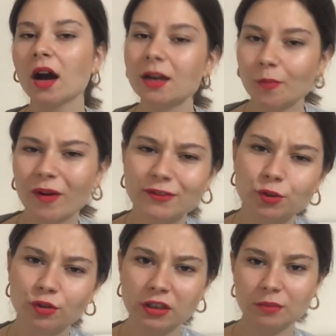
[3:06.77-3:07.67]
Hala
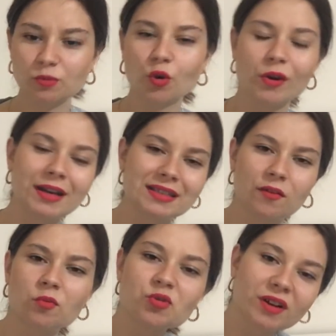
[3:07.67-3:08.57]
pantolonlarımı koyu renk
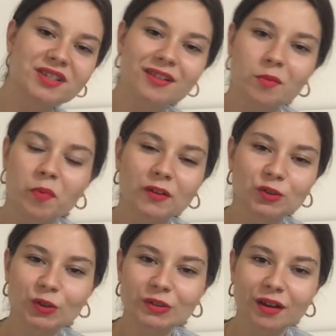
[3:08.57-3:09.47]
seviyorum. Çok açık renk
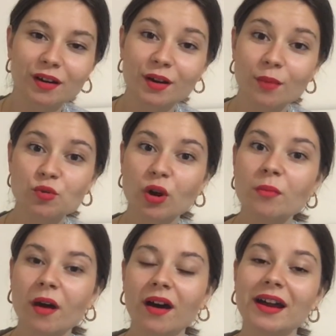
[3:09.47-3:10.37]
pantolonlar aram yok
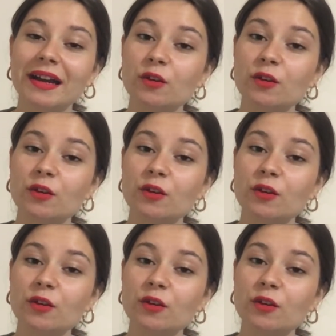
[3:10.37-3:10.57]
ama